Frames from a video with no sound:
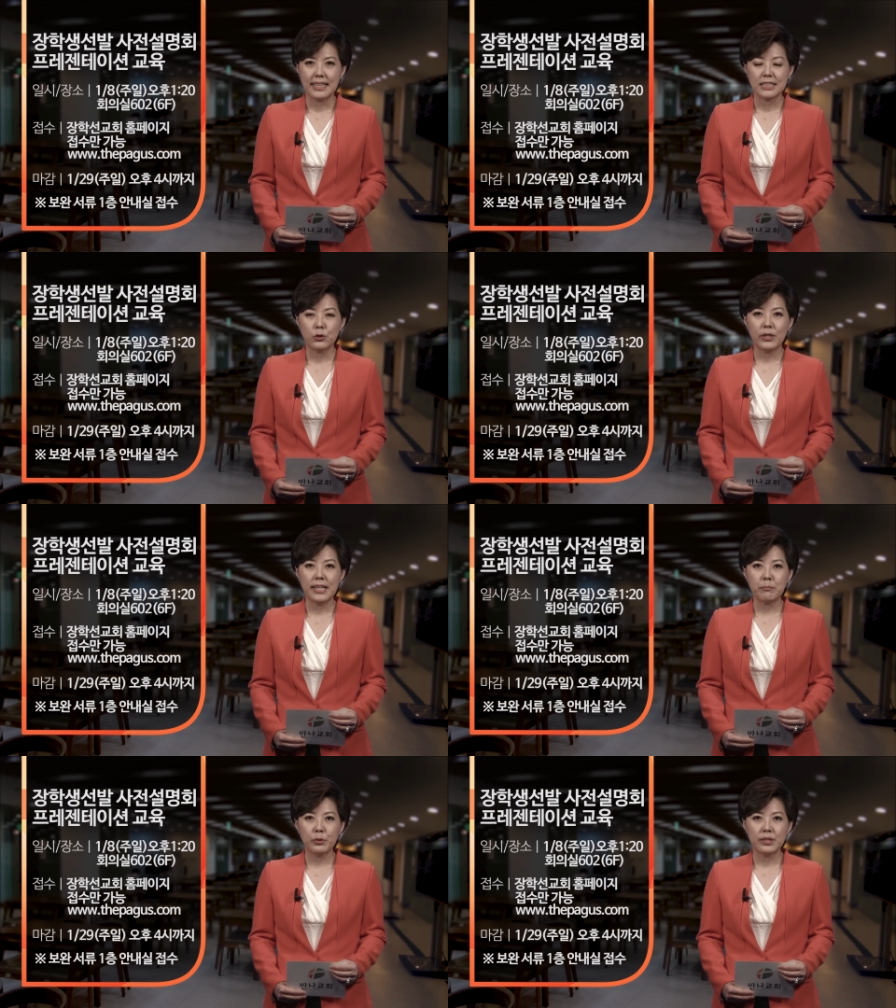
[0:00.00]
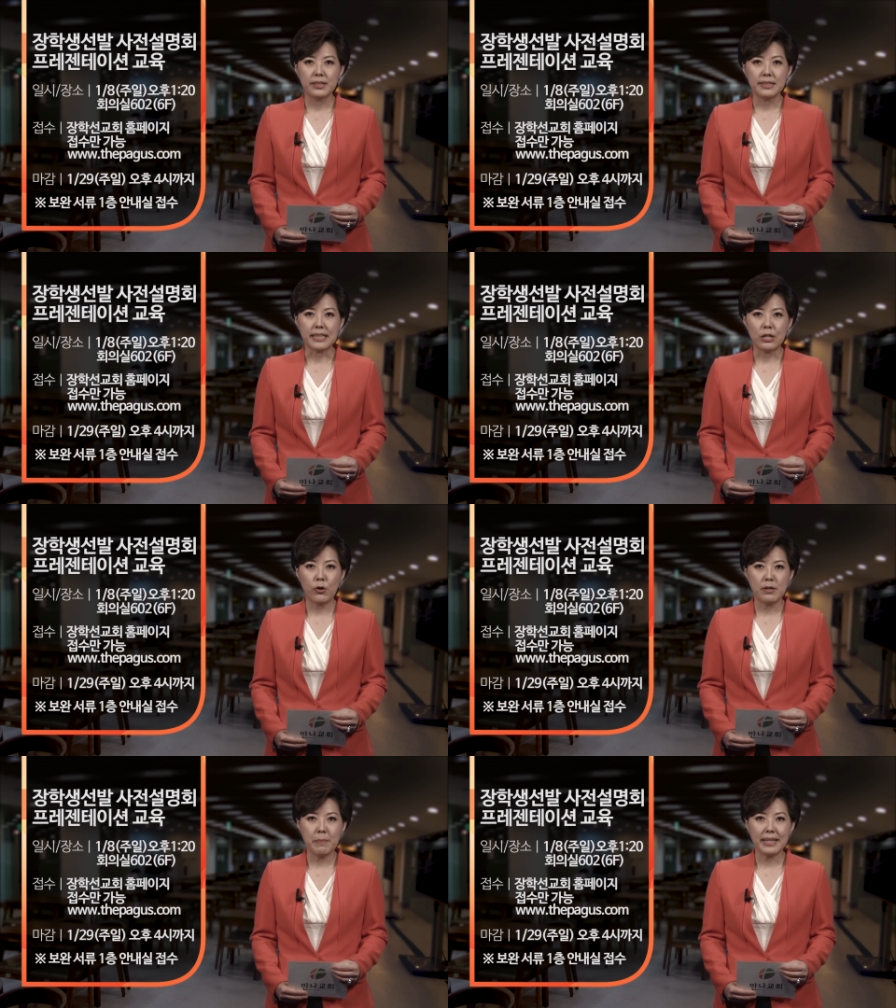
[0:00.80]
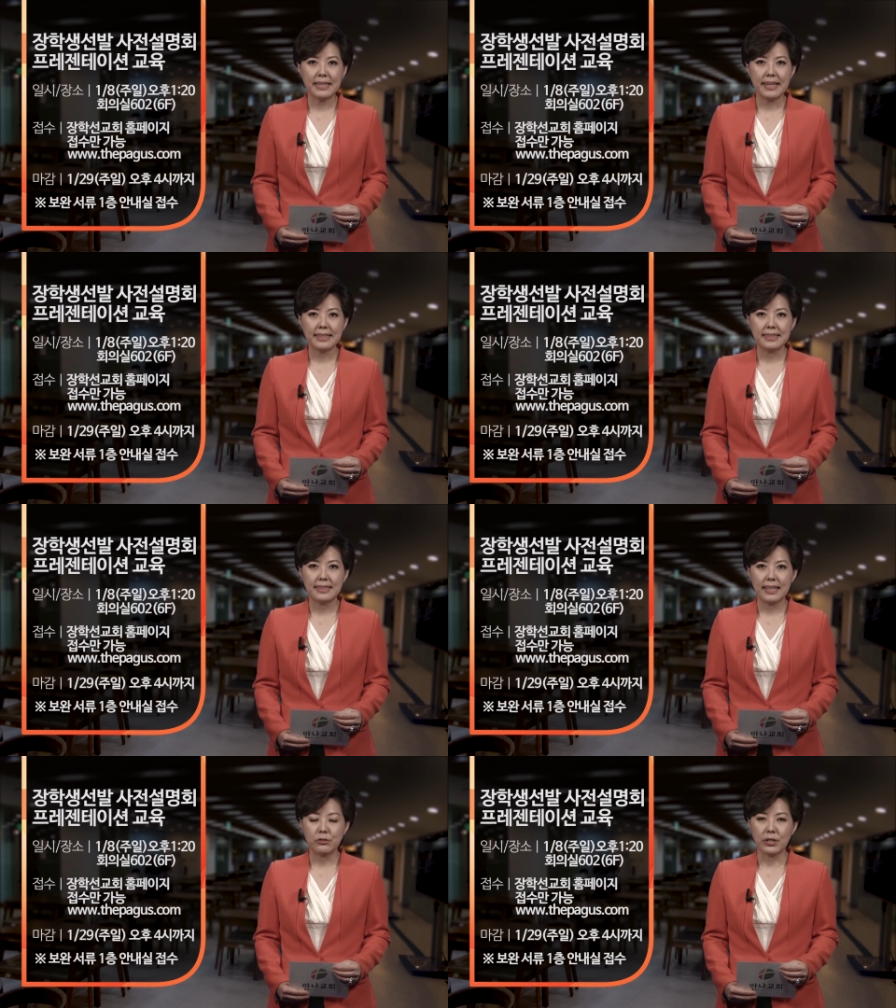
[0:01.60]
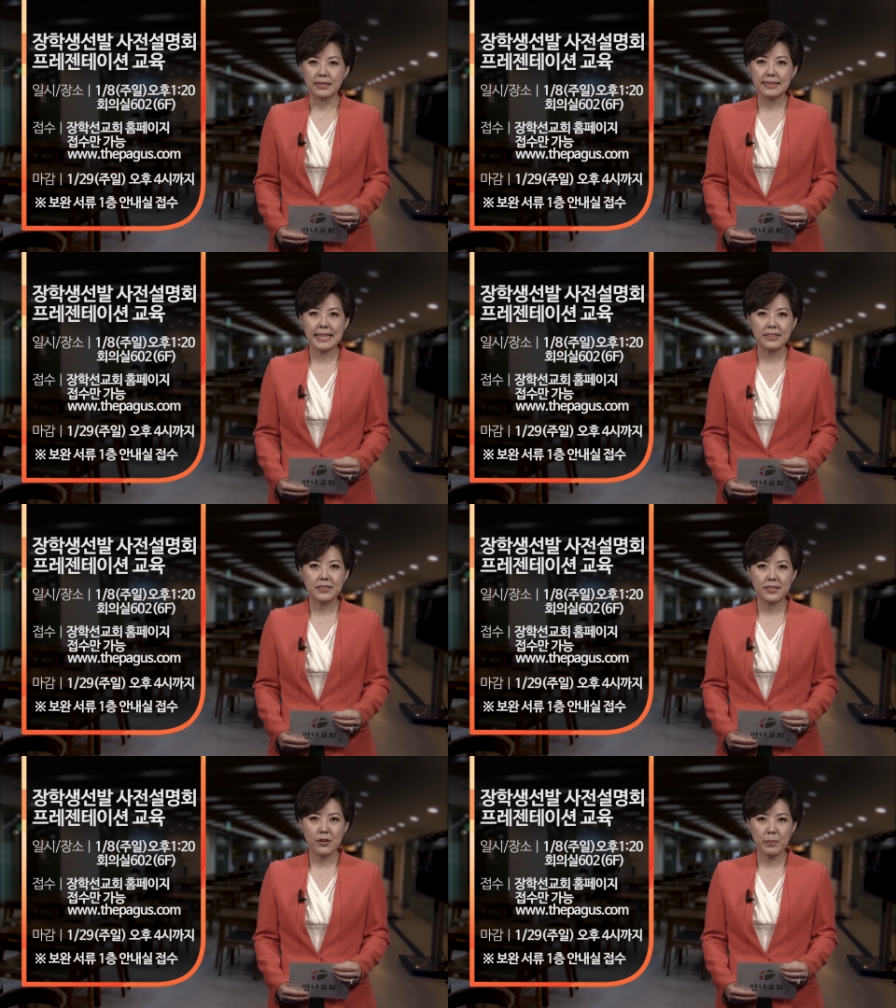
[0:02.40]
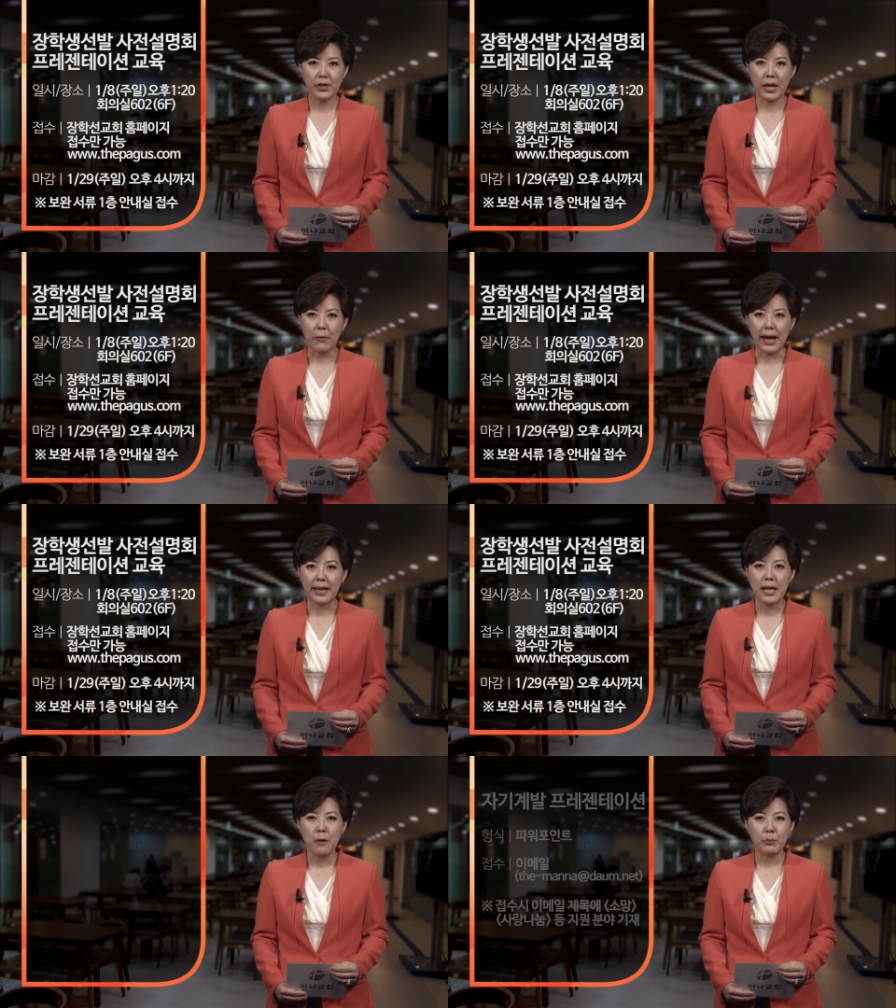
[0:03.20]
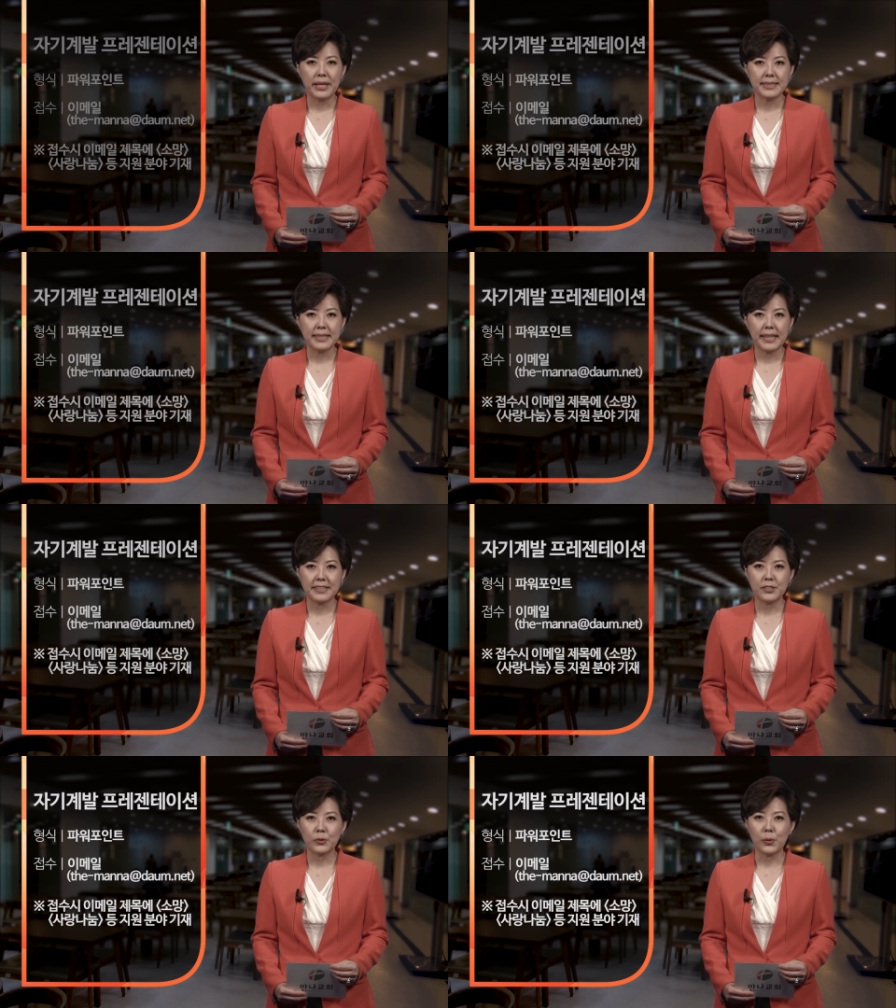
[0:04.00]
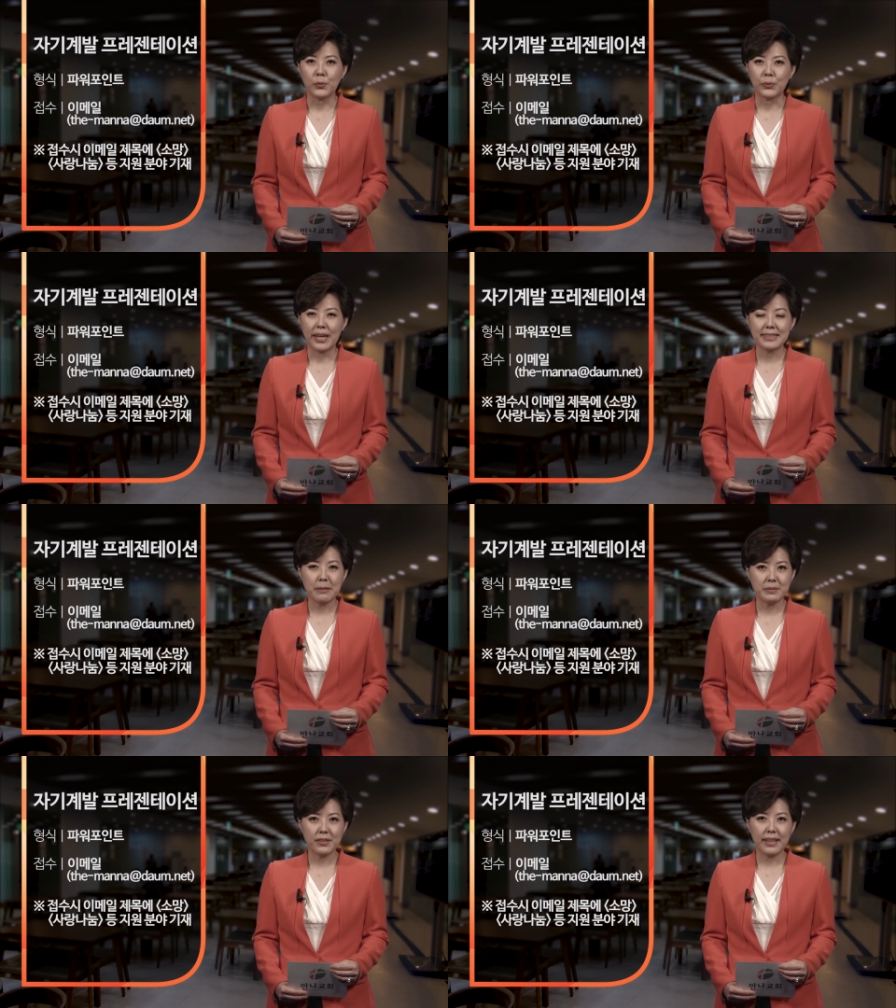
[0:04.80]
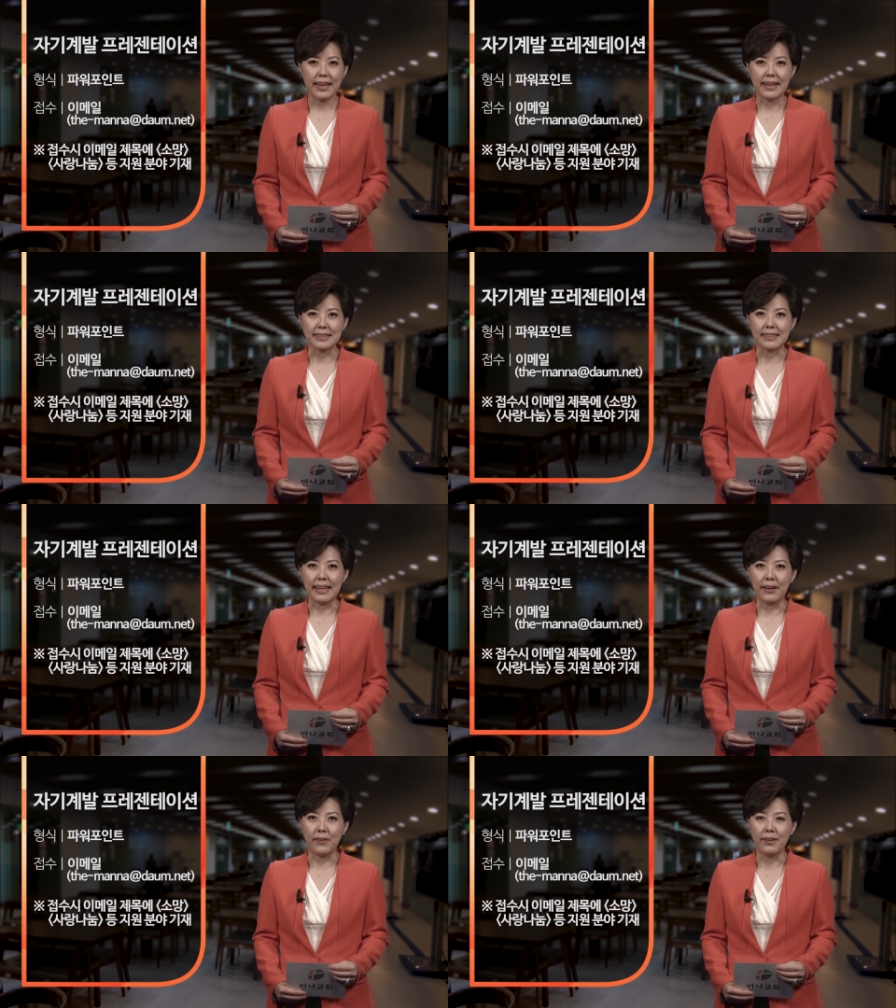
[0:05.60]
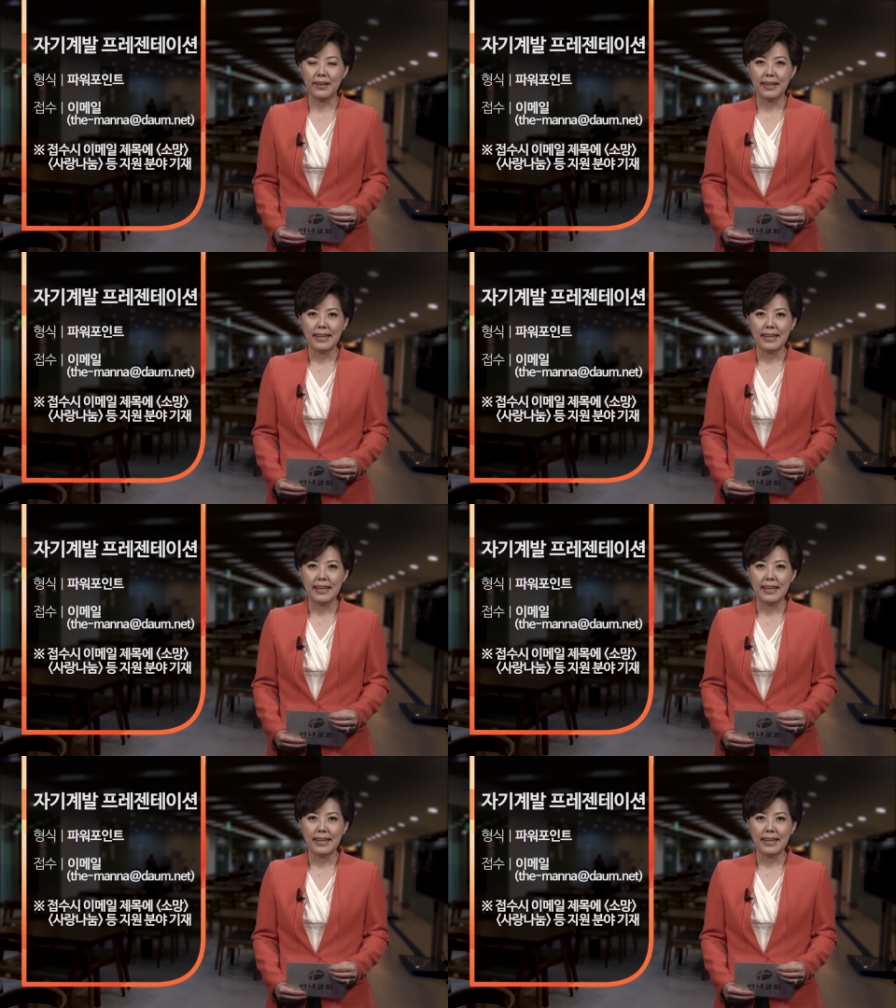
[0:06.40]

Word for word: 지원한 분들은 1월 8일에 진행되는 사전 설명회와 프레젠테이션 교육에 참석해야 하는데요.